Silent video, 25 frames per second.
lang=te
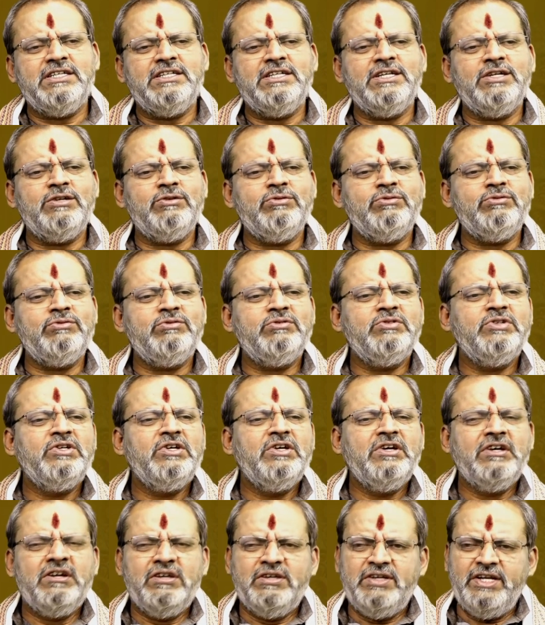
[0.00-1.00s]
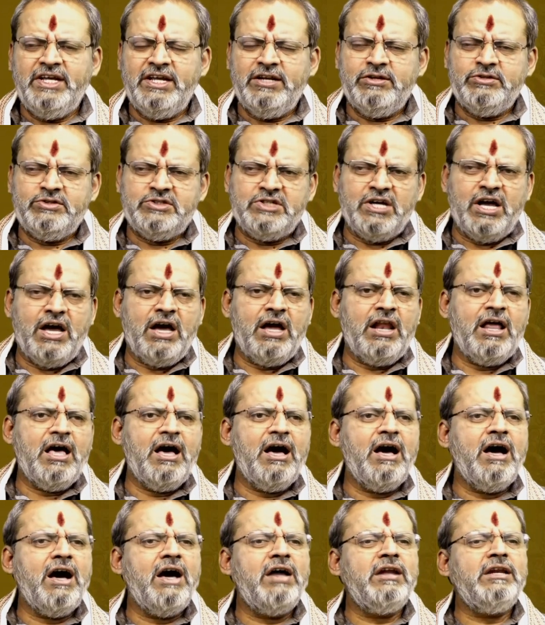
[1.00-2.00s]
చెయ్యను నేను చాలా
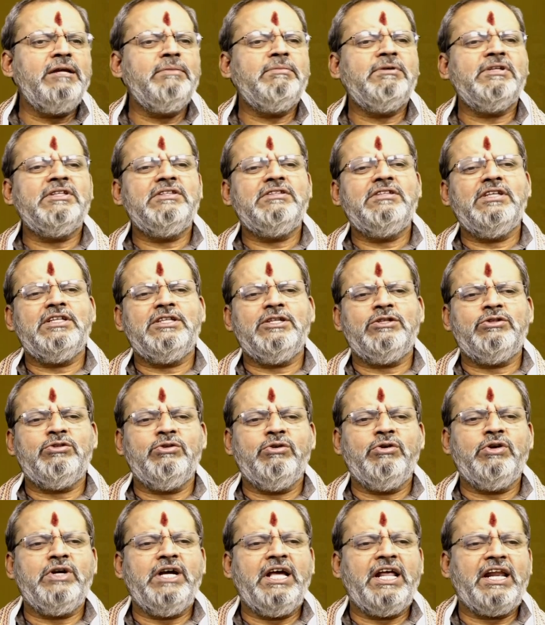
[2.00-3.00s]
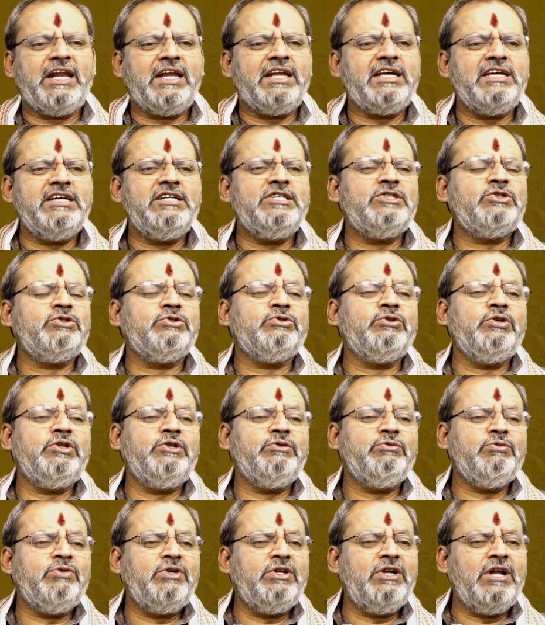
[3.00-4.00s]
నిబద్ధతతో
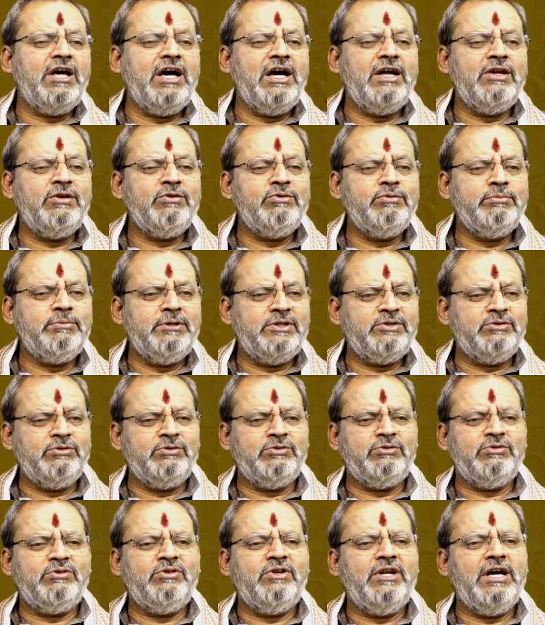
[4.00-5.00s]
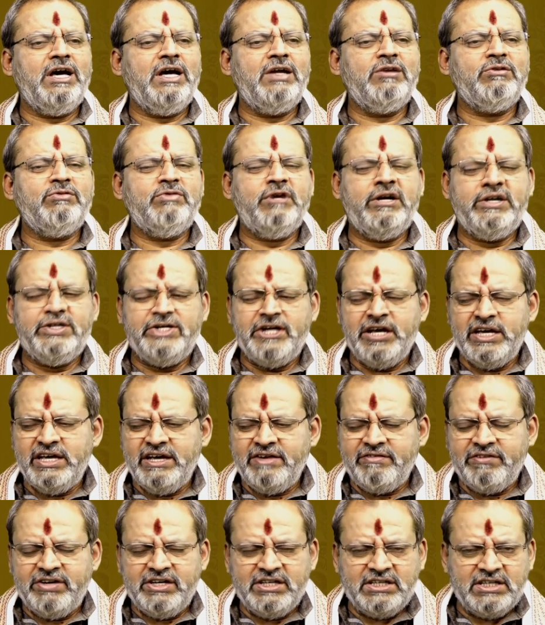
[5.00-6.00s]
గిర్రగీచుకొని ఉన్నాను బతుకుతున్నాను అంటే
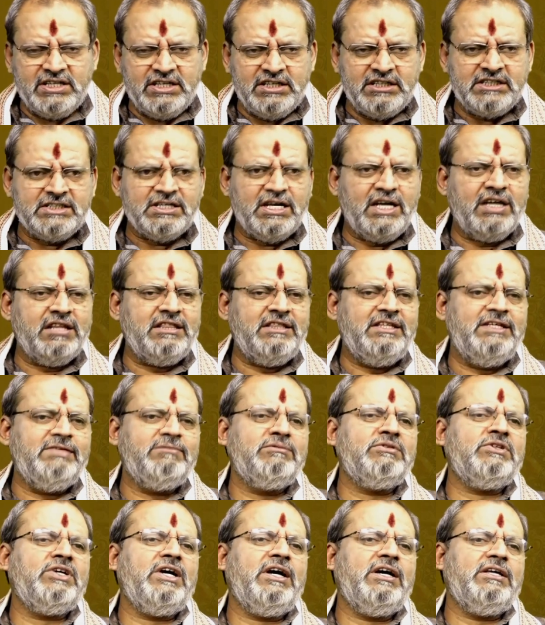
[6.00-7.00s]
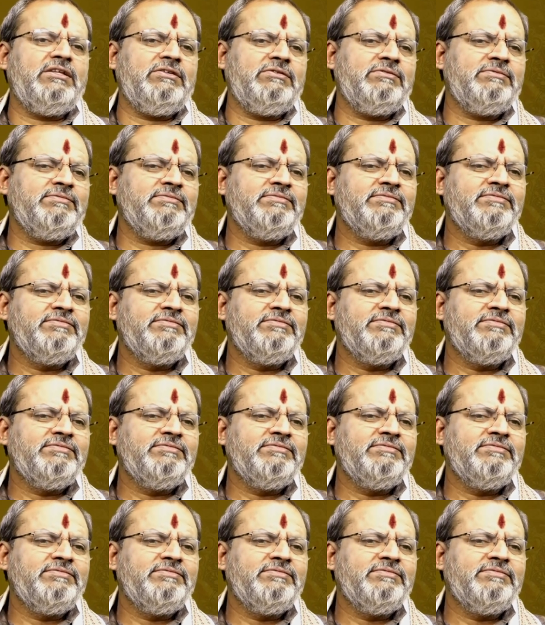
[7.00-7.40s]
ఎవరికి సాధ్యం కాదు